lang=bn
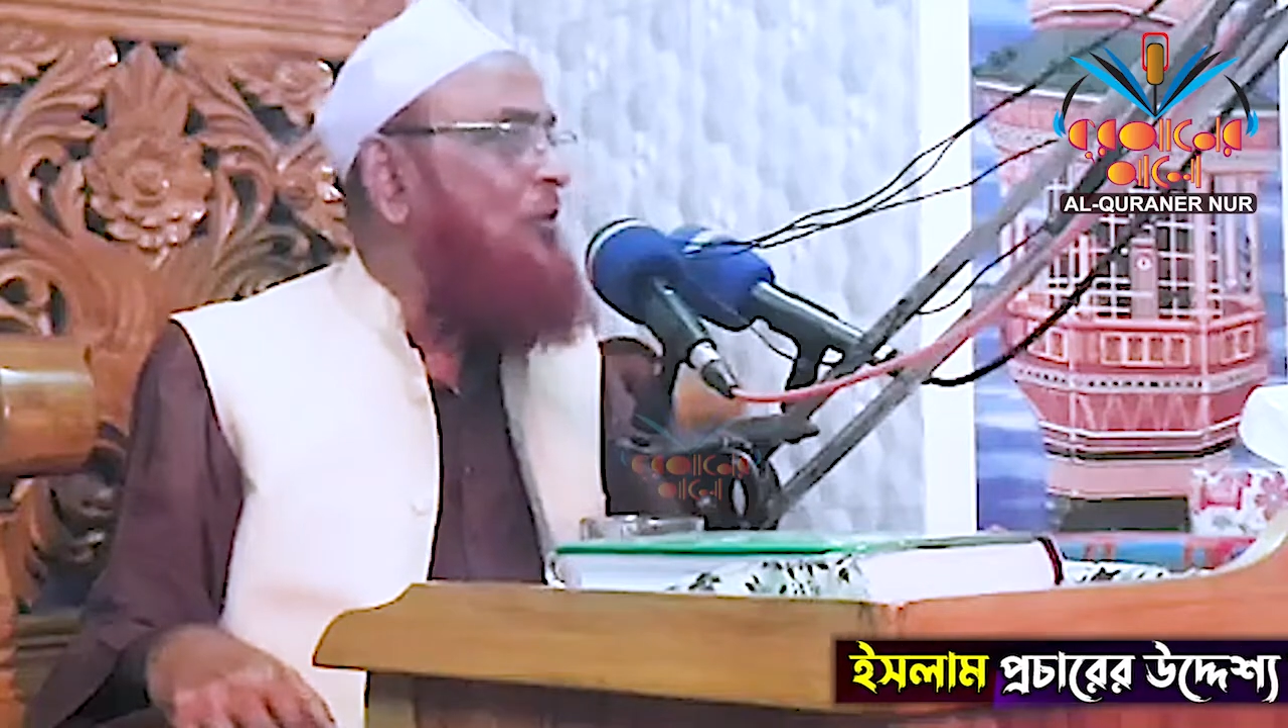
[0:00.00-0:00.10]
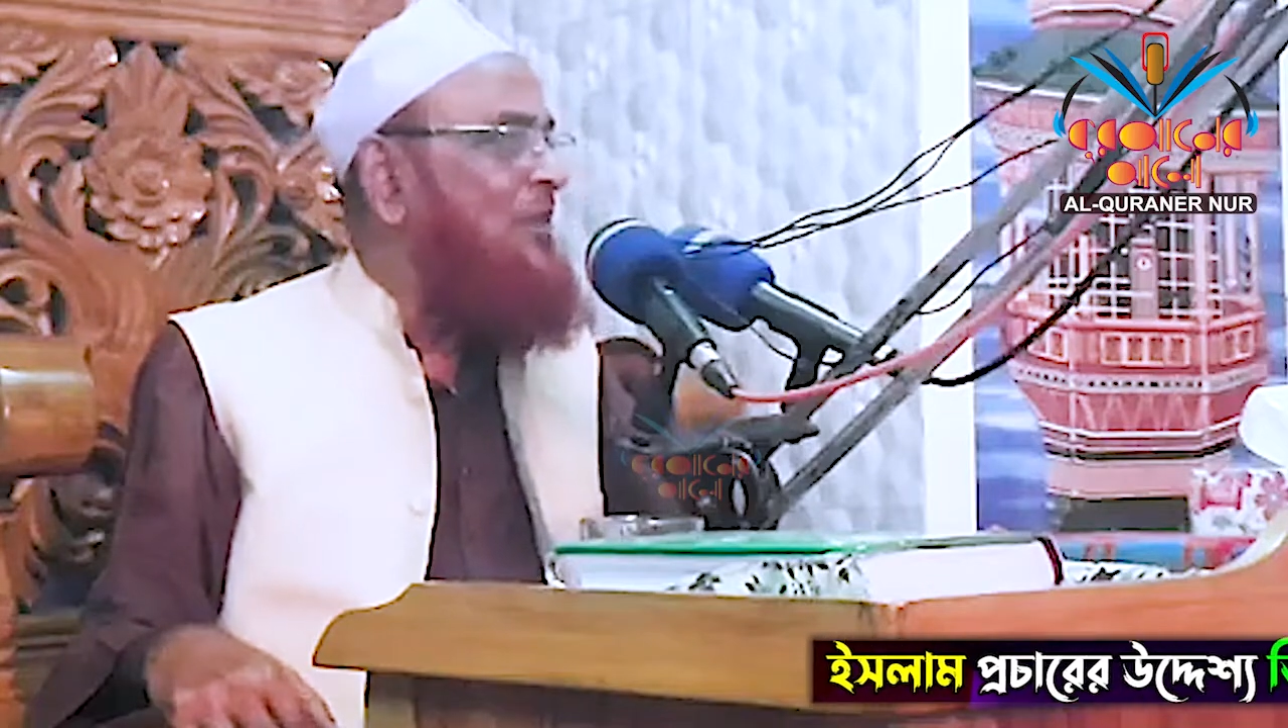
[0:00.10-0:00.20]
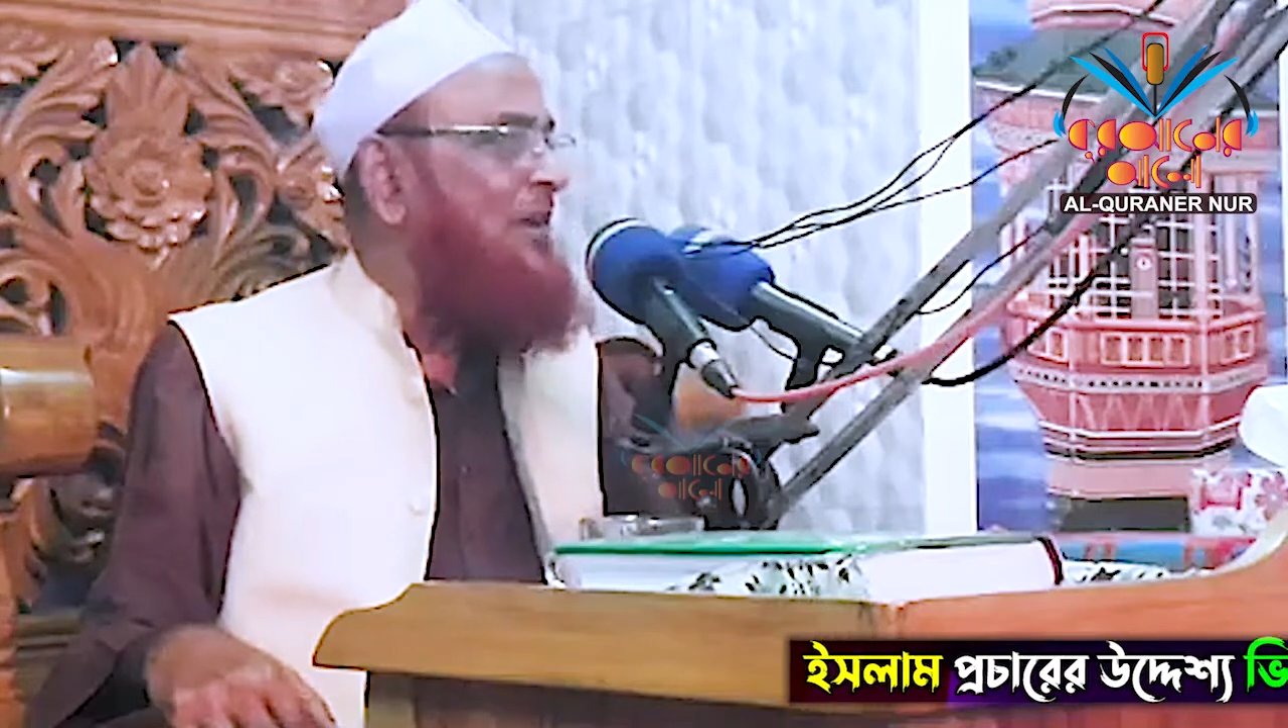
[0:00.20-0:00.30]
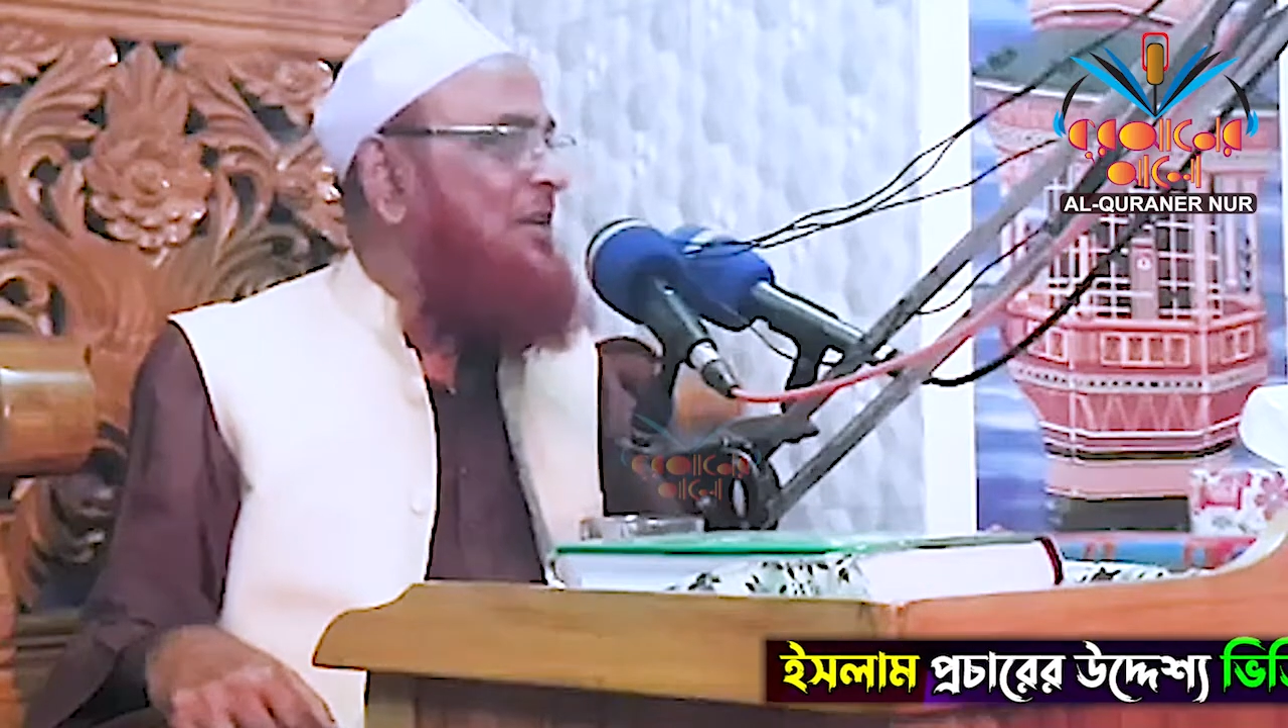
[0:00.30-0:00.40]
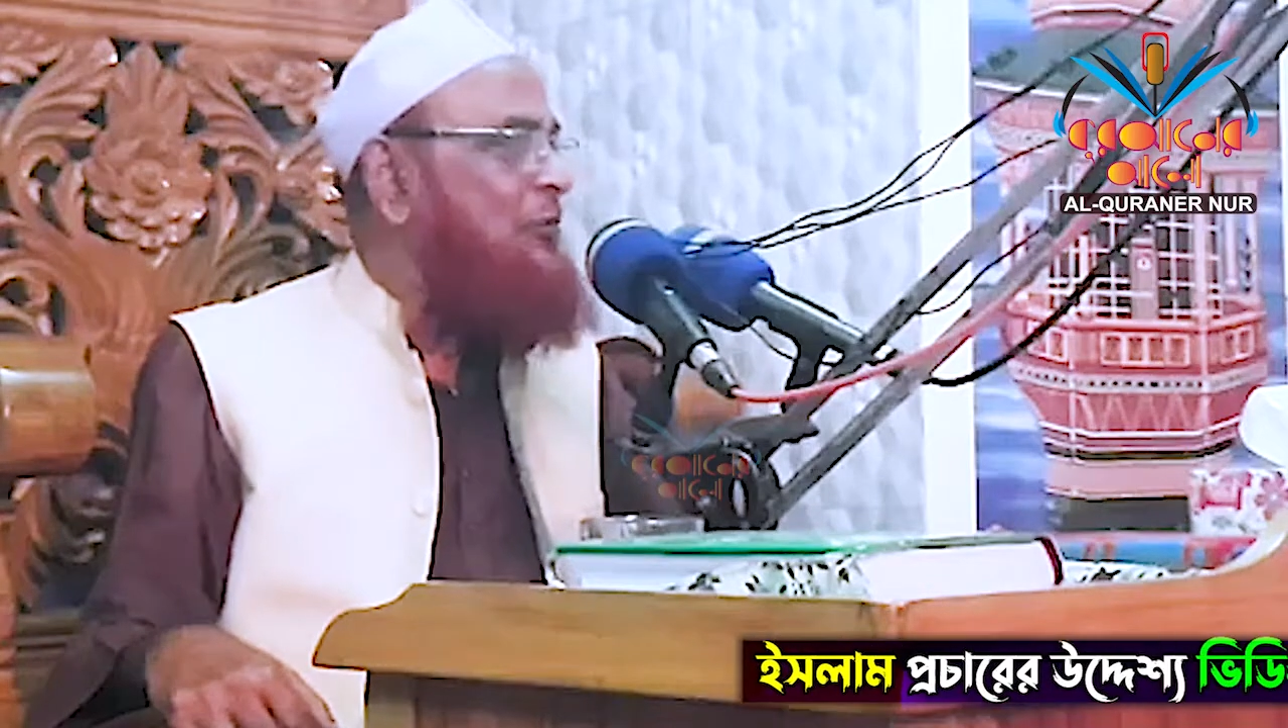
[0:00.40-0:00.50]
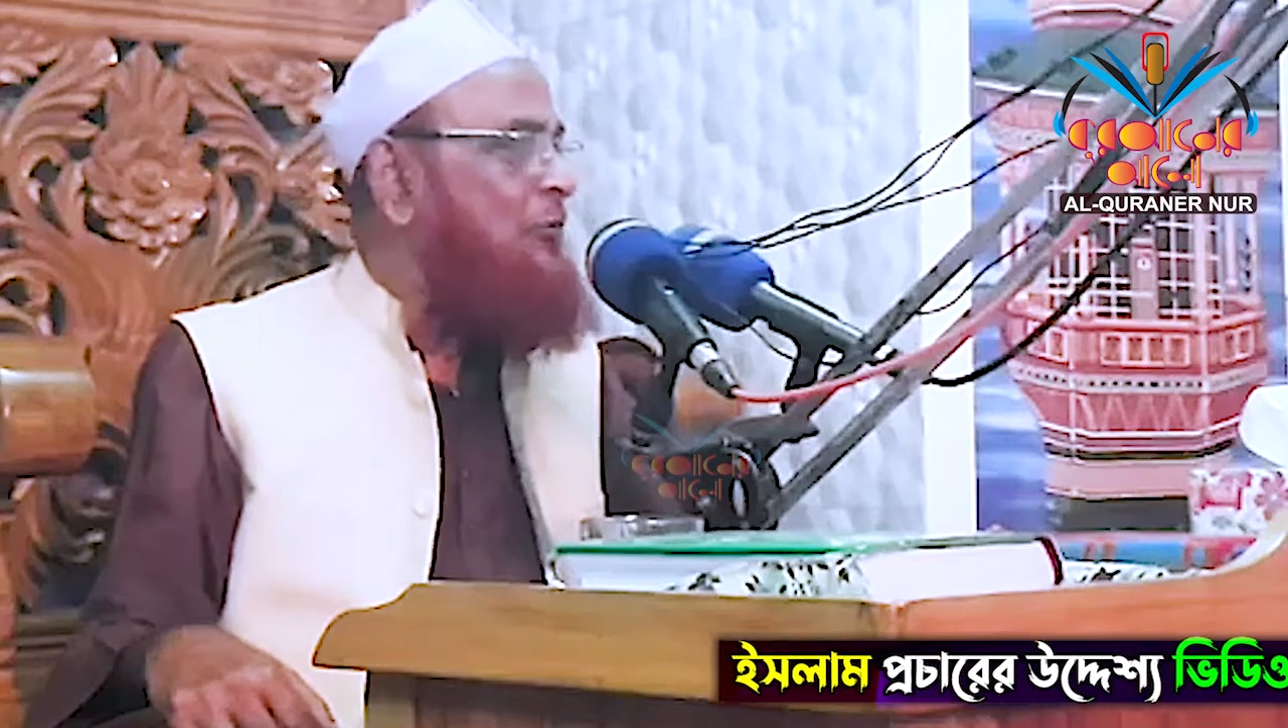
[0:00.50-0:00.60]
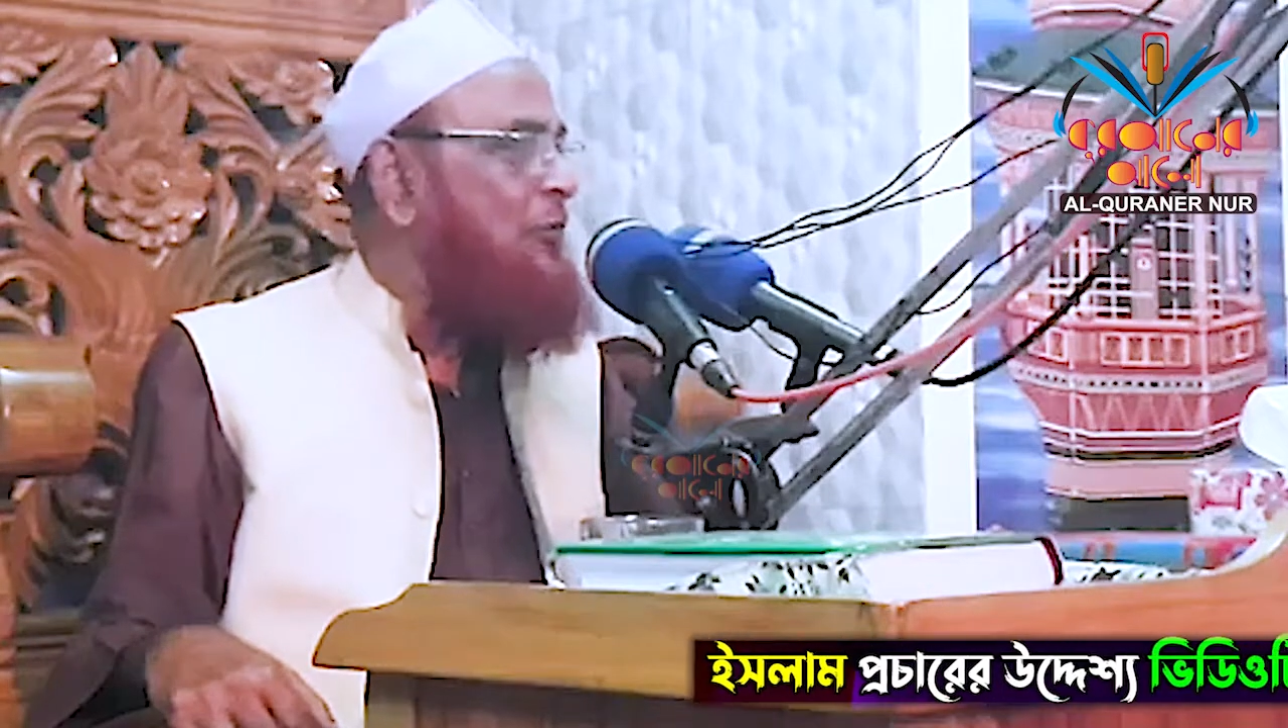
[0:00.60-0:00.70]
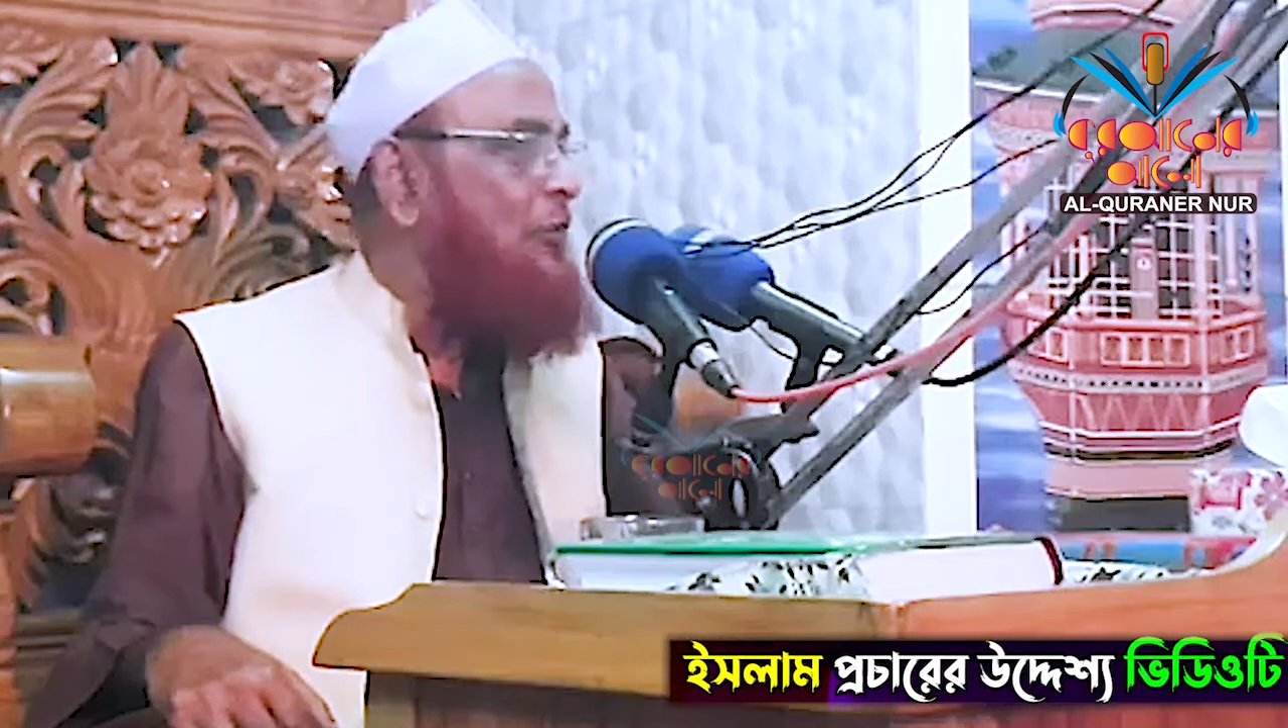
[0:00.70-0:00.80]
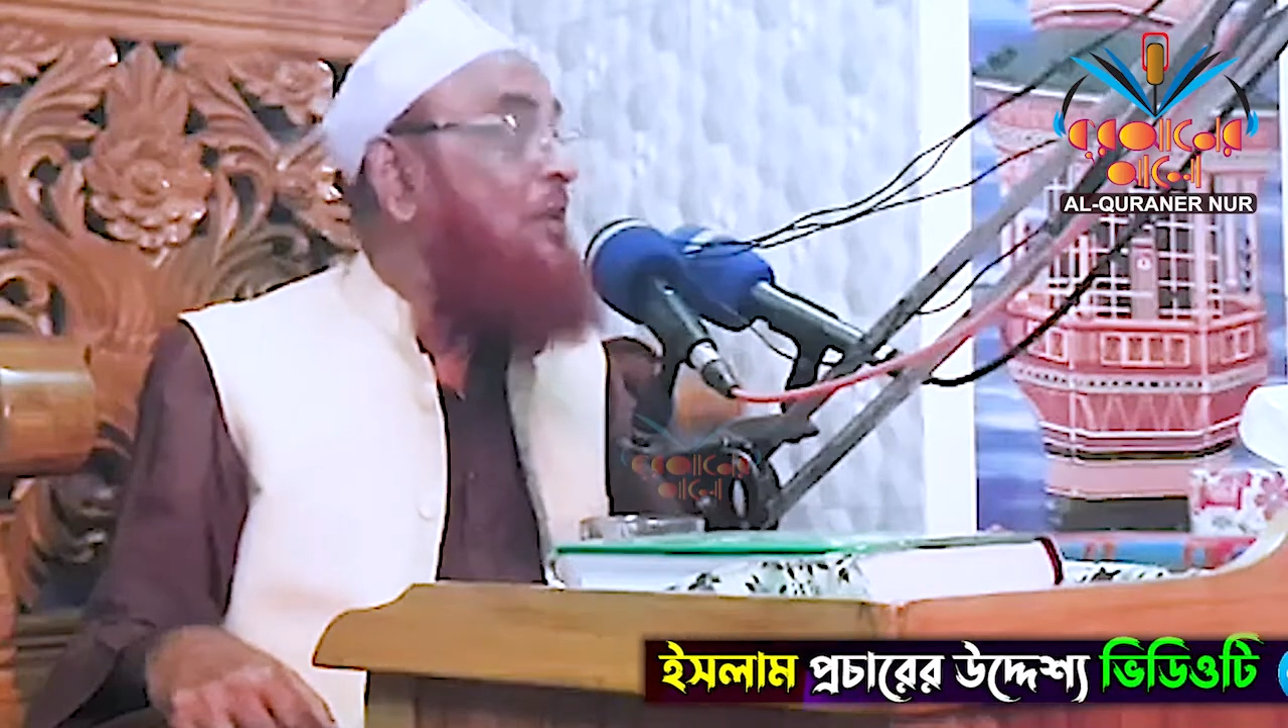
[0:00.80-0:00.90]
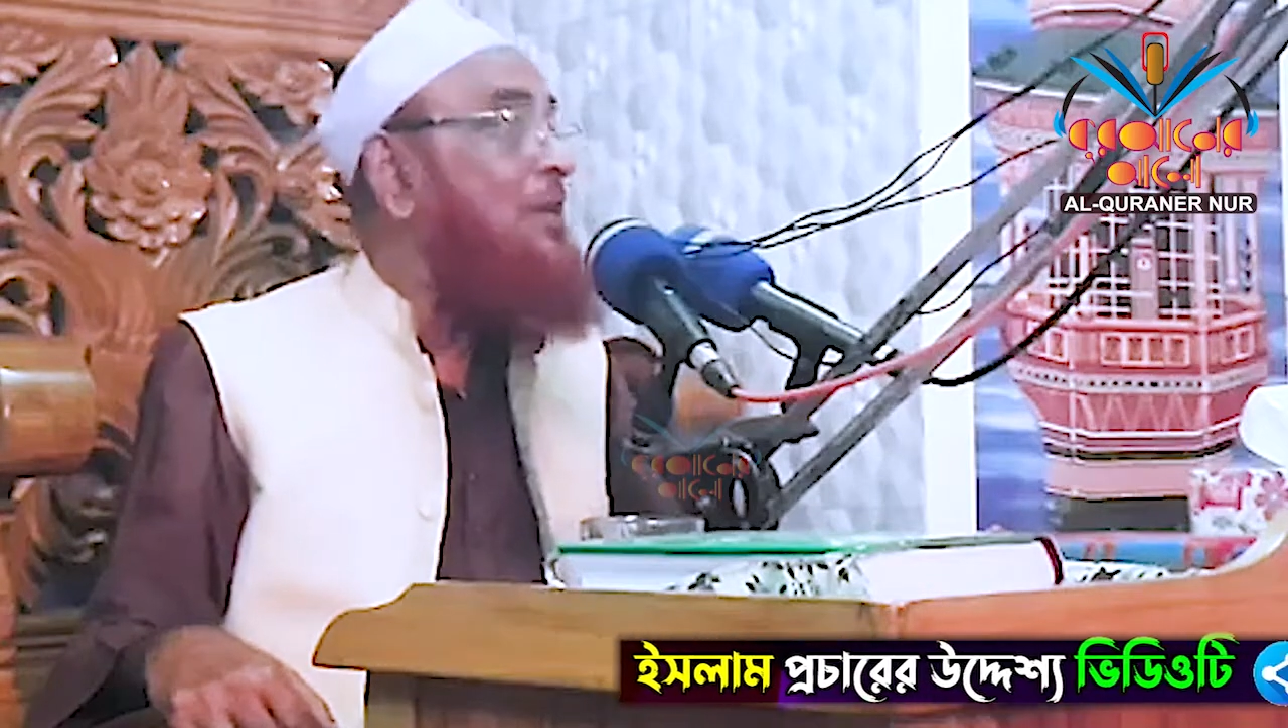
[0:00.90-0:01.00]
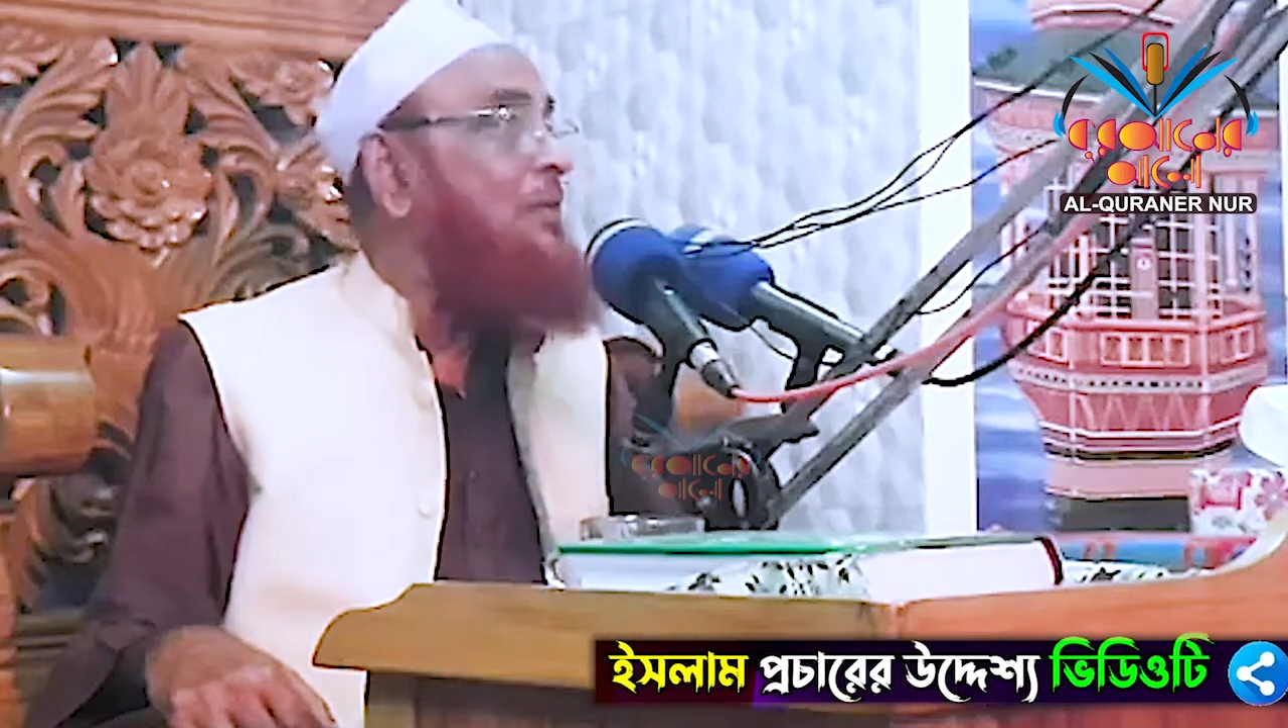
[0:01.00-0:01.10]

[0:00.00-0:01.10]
কখন থেকে শুরু হইল